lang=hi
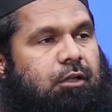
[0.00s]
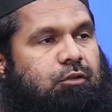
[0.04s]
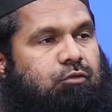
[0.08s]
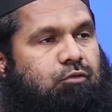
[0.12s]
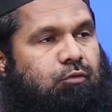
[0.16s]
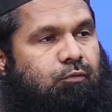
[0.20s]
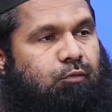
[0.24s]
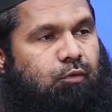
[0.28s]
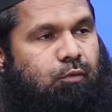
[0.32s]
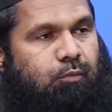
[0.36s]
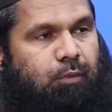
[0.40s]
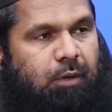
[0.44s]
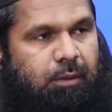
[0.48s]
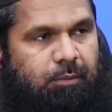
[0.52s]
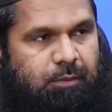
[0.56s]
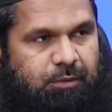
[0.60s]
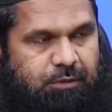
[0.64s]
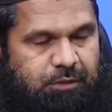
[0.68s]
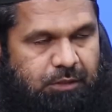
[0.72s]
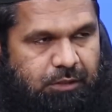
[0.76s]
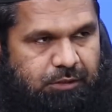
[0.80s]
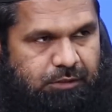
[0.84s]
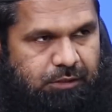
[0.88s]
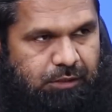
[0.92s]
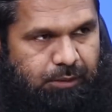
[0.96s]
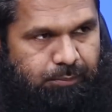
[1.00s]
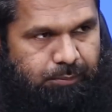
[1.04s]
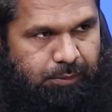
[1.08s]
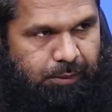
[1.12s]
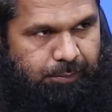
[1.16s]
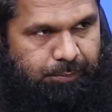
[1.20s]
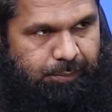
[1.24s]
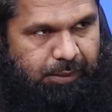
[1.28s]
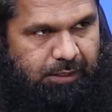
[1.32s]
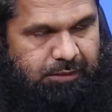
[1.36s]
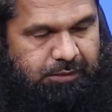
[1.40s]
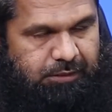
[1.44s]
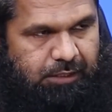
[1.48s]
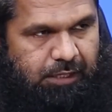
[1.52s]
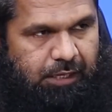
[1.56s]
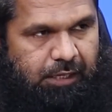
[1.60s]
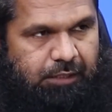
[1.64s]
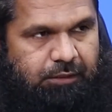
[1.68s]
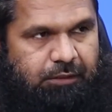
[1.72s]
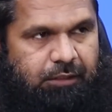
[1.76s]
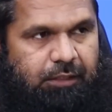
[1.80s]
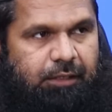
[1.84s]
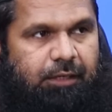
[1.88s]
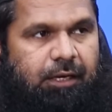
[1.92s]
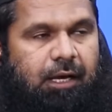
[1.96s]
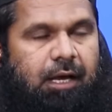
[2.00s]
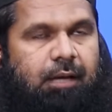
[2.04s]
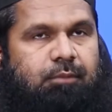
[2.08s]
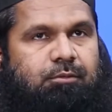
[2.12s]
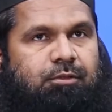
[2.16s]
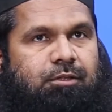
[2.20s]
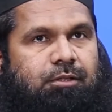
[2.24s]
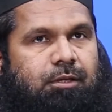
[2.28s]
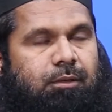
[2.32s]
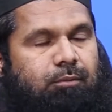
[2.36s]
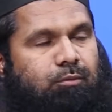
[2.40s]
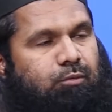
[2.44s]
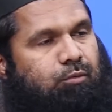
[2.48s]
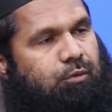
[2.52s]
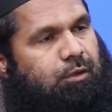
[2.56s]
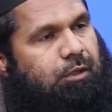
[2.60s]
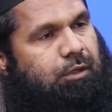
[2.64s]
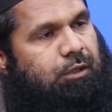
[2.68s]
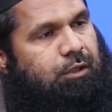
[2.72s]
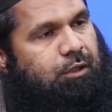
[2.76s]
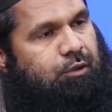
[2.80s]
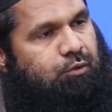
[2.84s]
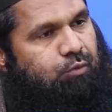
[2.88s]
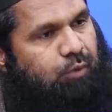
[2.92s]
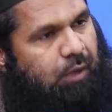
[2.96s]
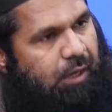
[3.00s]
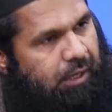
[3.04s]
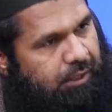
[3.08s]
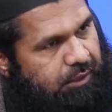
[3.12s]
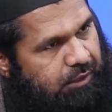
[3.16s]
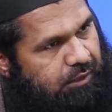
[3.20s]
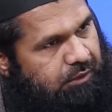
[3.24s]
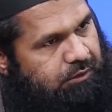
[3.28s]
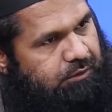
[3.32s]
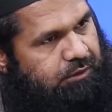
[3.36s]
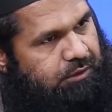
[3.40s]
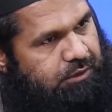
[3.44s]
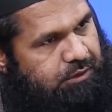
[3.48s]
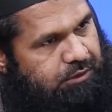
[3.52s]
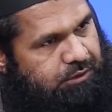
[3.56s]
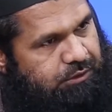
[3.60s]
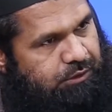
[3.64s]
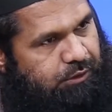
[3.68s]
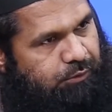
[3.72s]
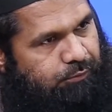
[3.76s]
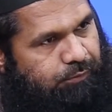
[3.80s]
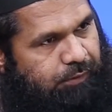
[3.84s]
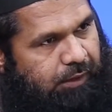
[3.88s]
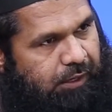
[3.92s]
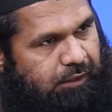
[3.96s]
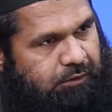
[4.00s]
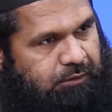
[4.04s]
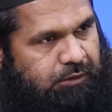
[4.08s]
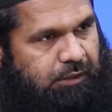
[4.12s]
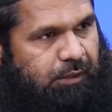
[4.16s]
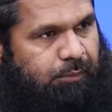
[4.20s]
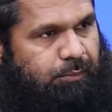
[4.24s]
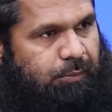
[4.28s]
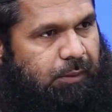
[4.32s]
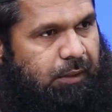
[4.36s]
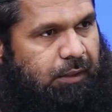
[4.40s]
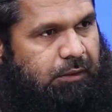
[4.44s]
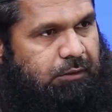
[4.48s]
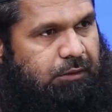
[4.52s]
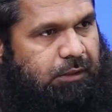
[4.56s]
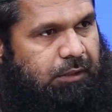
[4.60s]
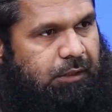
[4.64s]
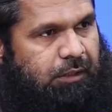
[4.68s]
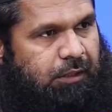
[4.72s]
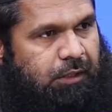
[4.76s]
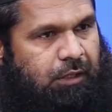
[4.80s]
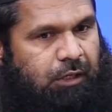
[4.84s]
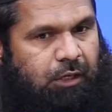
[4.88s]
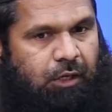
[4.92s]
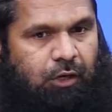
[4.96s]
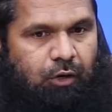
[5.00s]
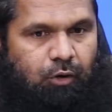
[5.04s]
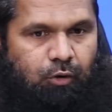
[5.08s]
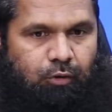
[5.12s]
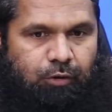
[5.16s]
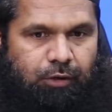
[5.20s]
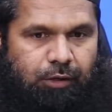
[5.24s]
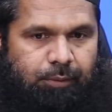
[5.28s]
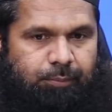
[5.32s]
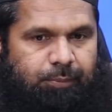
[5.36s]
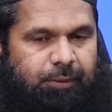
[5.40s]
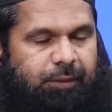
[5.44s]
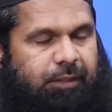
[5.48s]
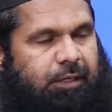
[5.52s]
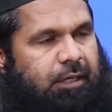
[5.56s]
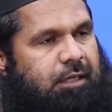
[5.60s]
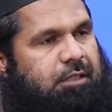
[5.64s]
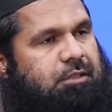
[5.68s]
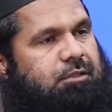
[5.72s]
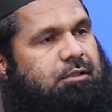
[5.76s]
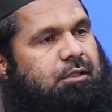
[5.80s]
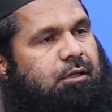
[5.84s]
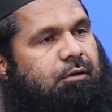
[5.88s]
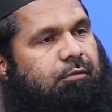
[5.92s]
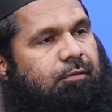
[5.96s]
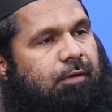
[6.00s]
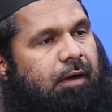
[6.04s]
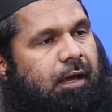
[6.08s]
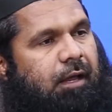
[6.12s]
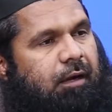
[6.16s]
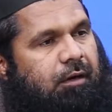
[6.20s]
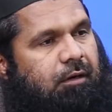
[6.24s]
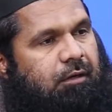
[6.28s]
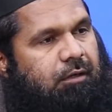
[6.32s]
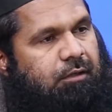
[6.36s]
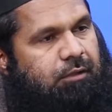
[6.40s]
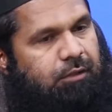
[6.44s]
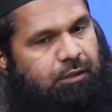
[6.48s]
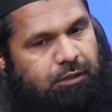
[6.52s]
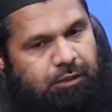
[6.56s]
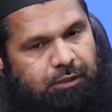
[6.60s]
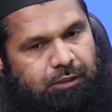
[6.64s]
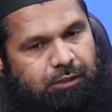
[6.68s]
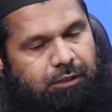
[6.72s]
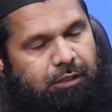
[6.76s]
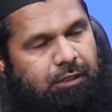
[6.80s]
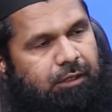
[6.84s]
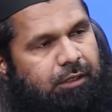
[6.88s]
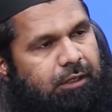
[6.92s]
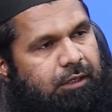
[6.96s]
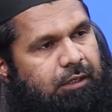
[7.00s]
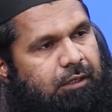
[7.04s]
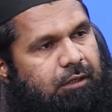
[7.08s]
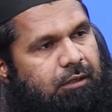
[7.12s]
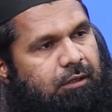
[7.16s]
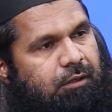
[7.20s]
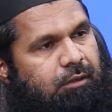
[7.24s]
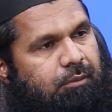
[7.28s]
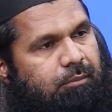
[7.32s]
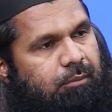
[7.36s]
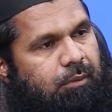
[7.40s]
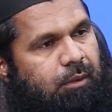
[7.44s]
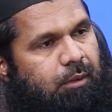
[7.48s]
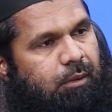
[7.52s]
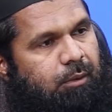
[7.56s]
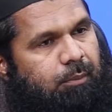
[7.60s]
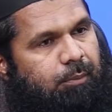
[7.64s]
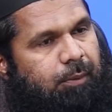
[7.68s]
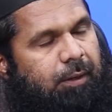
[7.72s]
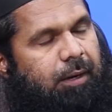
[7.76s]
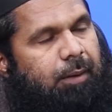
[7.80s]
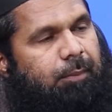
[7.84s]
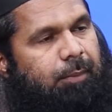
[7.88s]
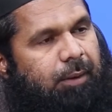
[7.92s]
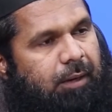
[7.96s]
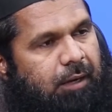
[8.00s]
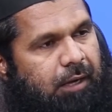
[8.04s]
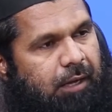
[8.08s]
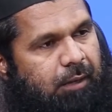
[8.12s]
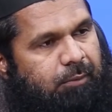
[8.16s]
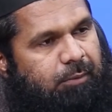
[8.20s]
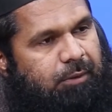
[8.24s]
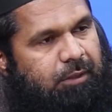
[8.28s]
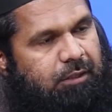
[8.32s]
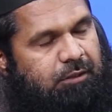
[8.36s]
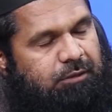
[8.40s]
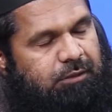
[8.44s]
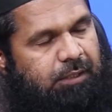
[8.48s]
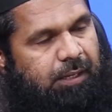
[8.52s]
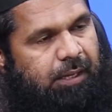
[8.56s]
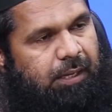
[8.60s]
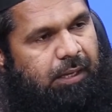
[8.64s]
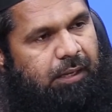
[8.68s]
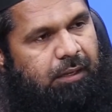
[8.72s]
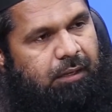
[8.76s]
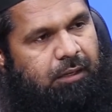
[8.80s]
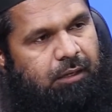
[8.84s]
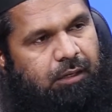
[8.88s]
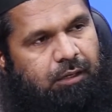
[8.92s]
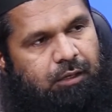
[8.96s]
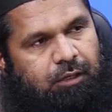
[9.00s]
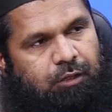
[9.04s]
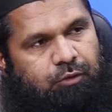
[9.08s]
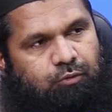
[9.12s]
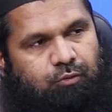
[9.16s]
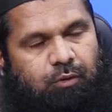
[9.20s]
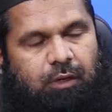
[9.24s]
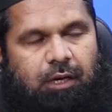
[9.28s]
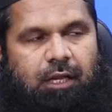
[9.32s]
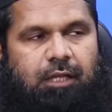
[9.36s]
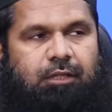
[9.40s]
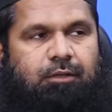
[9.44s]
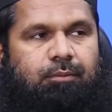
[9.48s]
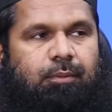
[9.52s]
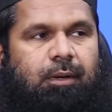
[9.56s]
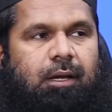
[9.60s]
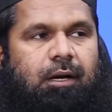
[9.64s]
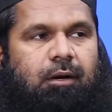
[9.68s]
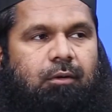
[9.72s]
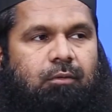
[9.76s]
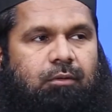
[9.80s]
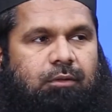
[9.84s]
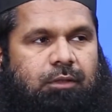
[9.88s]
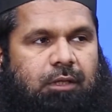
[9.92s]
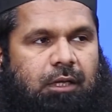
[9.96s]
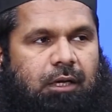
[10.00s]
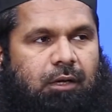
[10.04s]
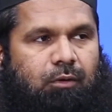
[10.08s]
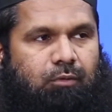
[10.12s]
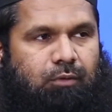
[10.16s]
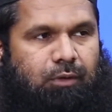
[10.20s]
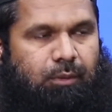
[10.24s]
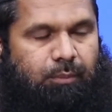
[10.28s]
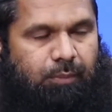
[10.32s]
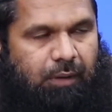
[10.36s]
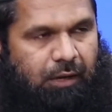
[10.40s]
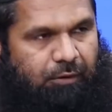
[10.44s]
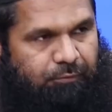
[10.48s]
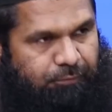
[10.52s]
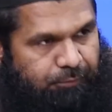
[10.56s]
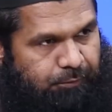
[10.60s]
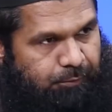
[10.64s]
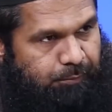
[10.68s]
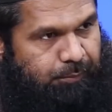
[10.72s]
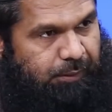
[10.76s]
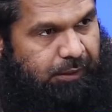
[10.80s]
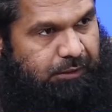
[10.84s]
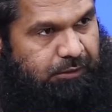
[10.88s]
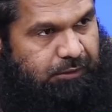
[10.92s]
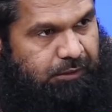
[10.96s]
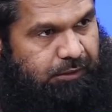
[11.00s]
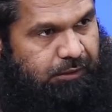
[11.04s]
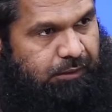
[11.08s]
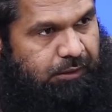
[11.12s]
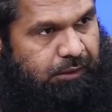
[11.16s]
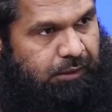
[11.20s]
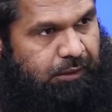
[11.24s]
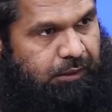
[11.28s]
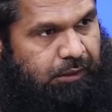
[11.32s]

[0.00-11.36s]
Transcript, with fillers: तो वो मोहम्मद वसल्लम के पास आते आप उनके लिए दुआ करते इस्तफ़ार तलब करते और नबी का इस्तफ़ार यकीनन एक बड़ा मकाम रखता है तो अल्लाह तबारक वाली उन्हें माफ़ फरमाते